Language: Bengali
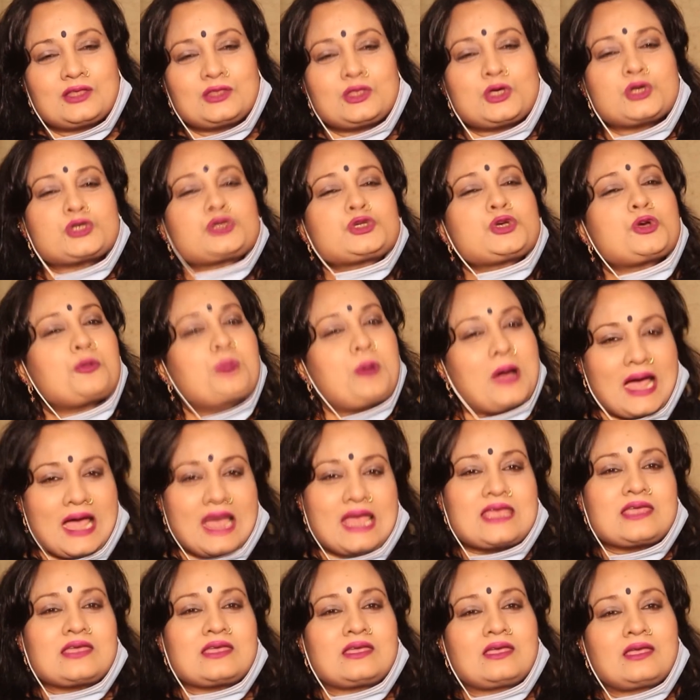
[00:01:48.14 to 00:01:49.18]
দর্শক ভাই
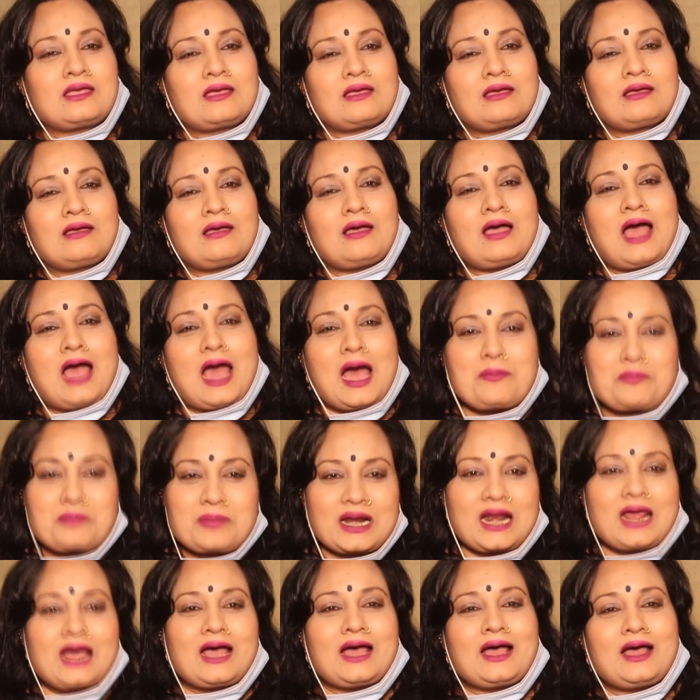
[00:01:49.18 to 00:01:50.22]

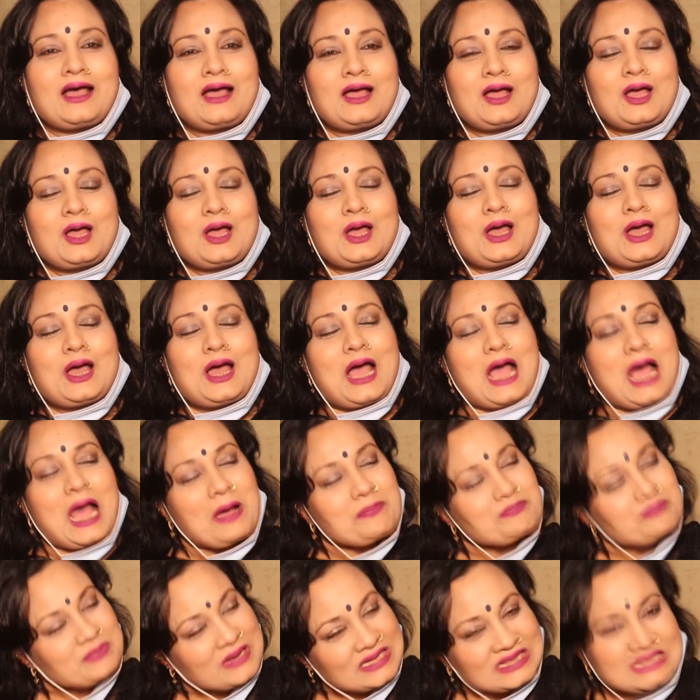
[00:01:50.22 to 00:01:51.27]
আমরা
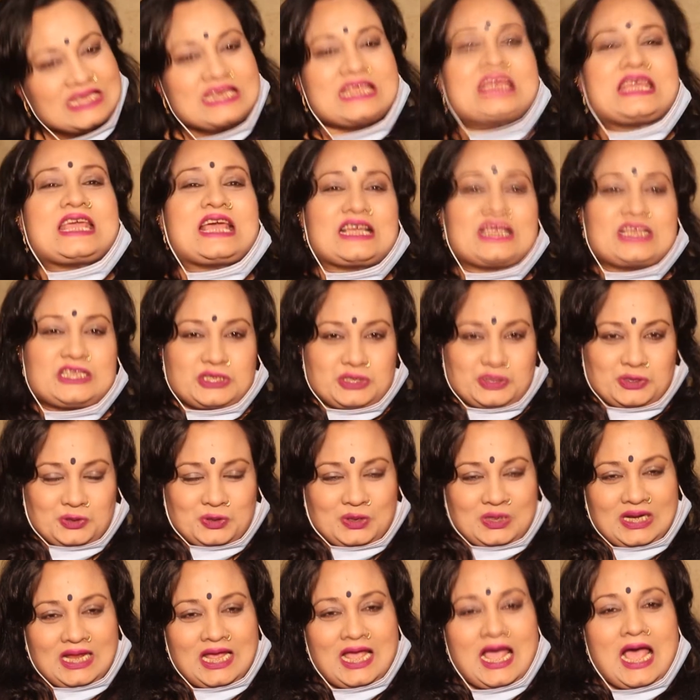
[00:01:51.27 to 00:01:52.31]
আপনাদেরই একজন
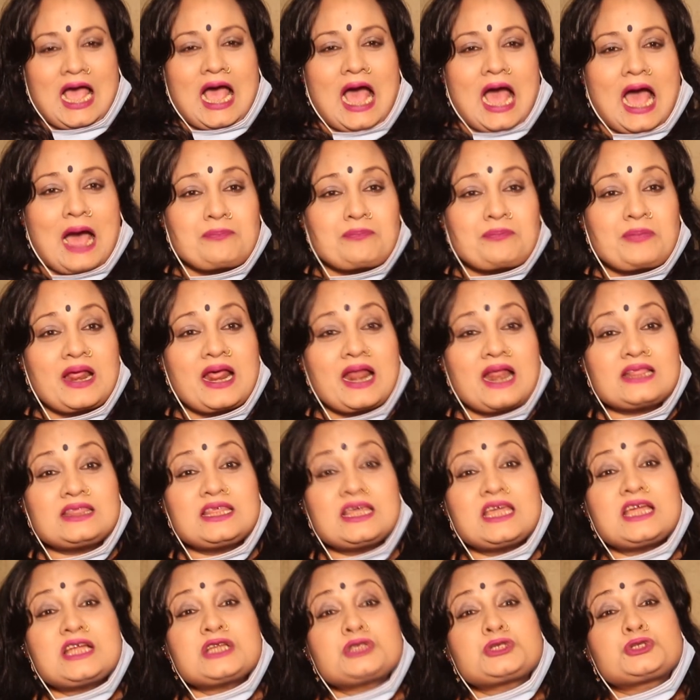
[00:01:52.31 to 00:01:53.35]

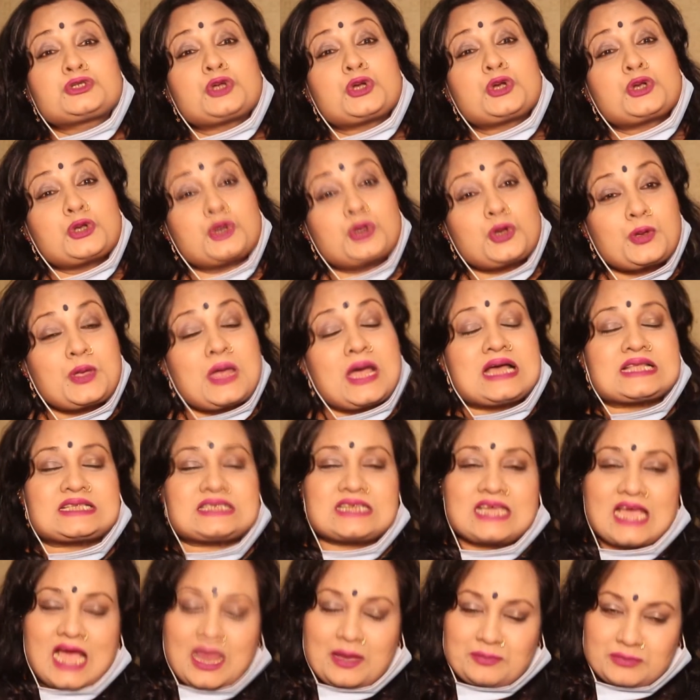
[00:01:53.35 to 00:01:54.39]
আপনাদের জন্যই
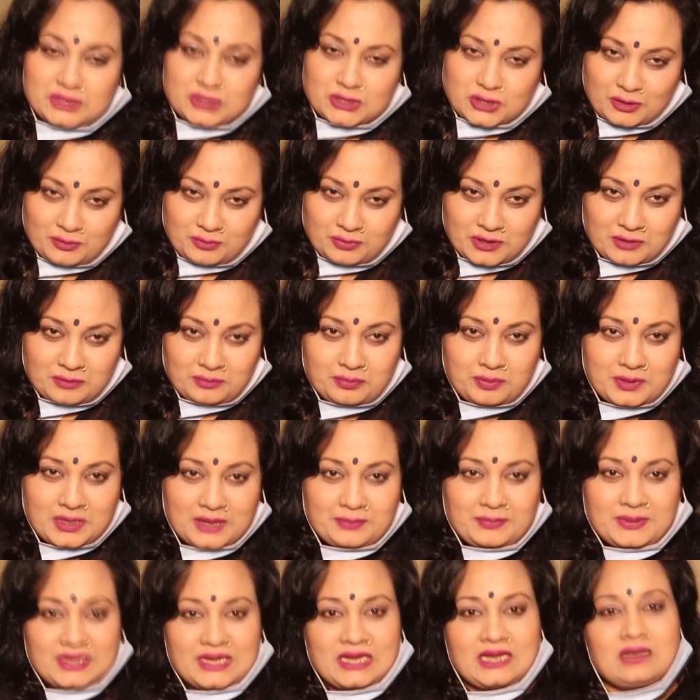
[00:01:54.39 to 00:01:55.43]
আজকে আমি শবনম
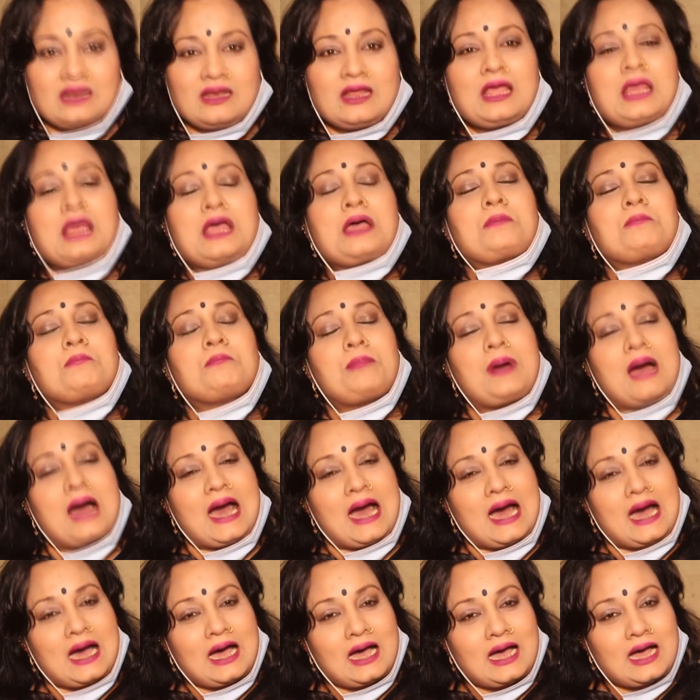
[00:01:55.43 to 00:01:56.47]
পারবিন বা
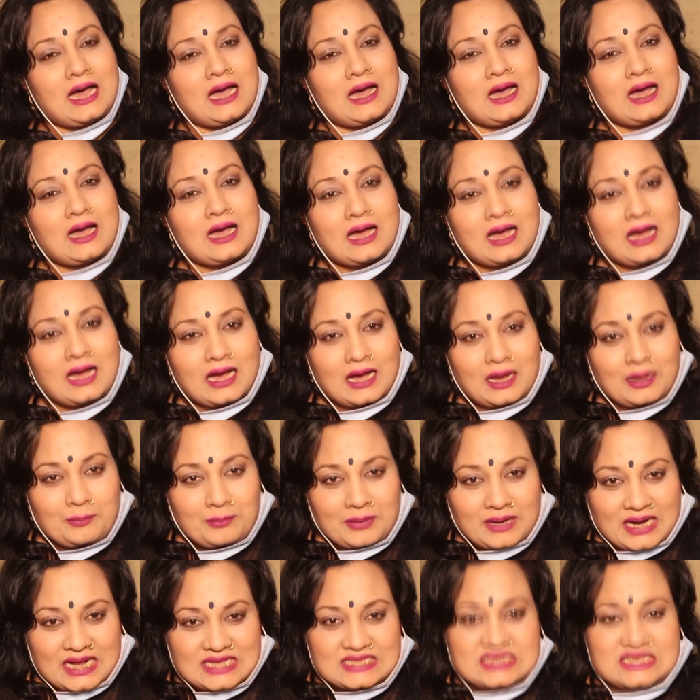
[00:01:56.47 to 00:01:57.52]

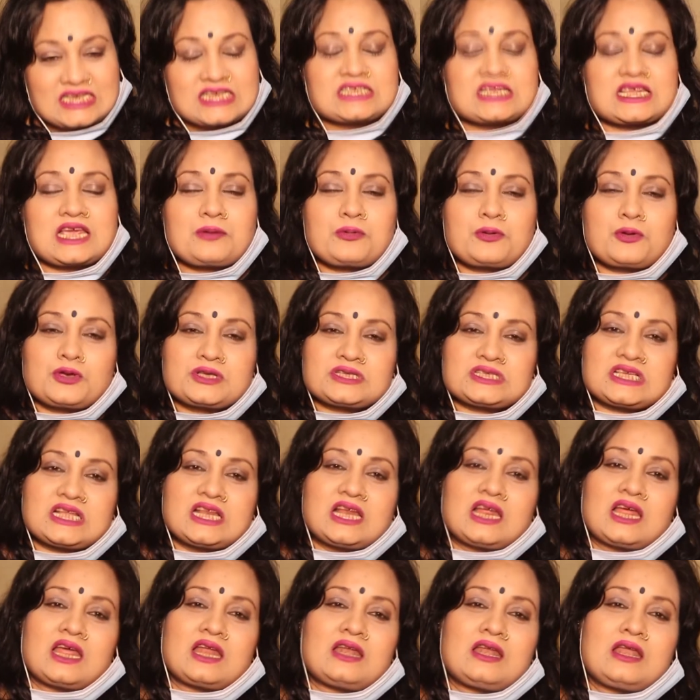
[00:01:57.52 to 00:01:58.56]
রাজ্জাক সাহেব
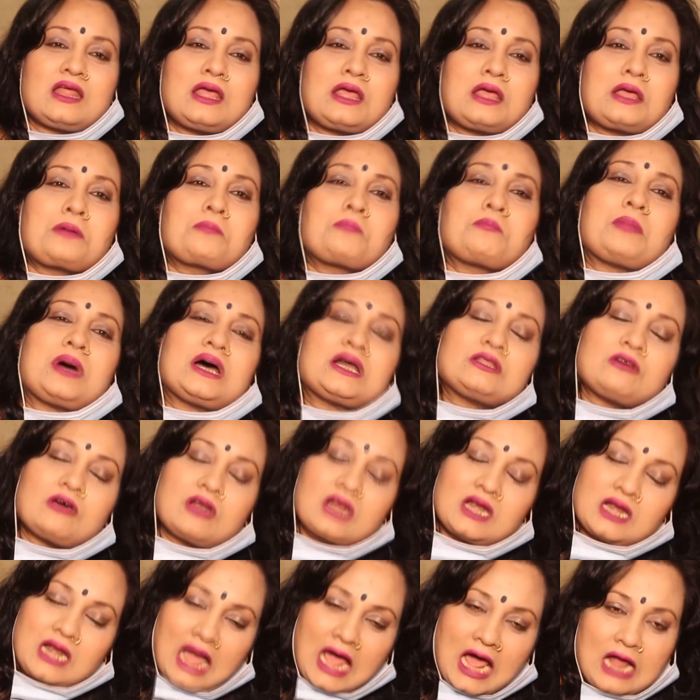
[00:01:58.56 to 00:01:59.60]
হয়েছিলেন বা
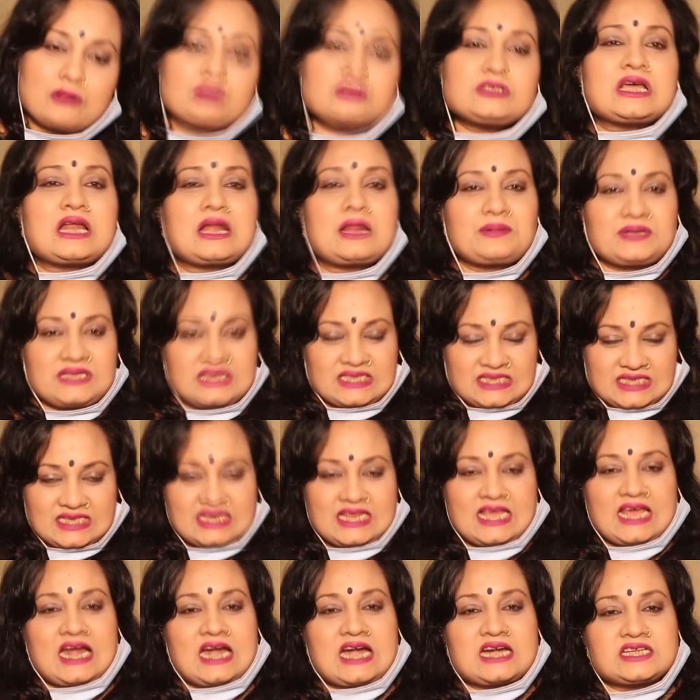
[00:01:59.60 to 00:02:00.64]
ধরেন আরও যারা আমাদের
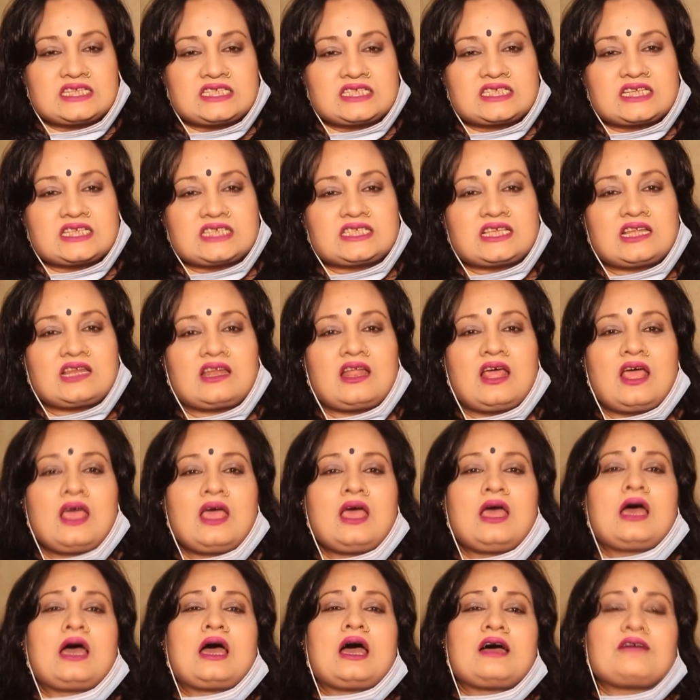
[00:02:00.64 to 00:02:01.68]
সিনিয়র আর্টিস্ট আছেন
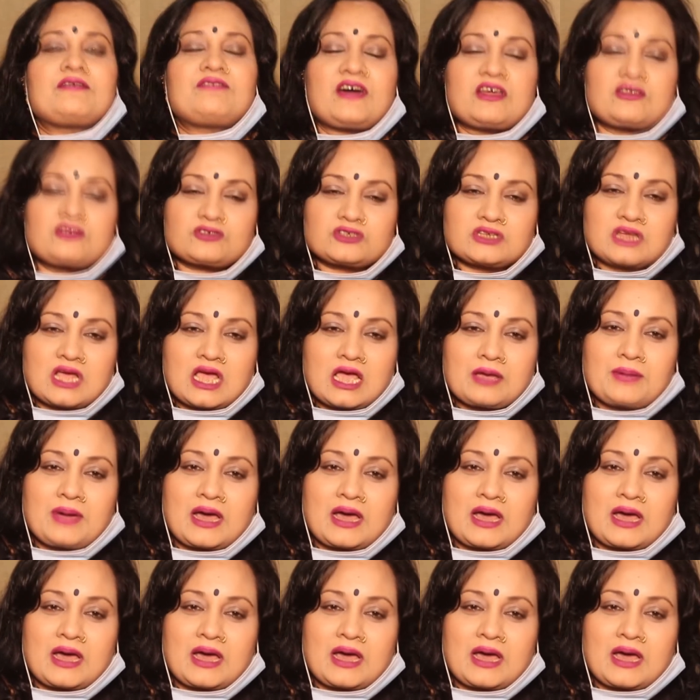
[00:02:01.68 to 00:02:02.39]
ফারুক সাহেব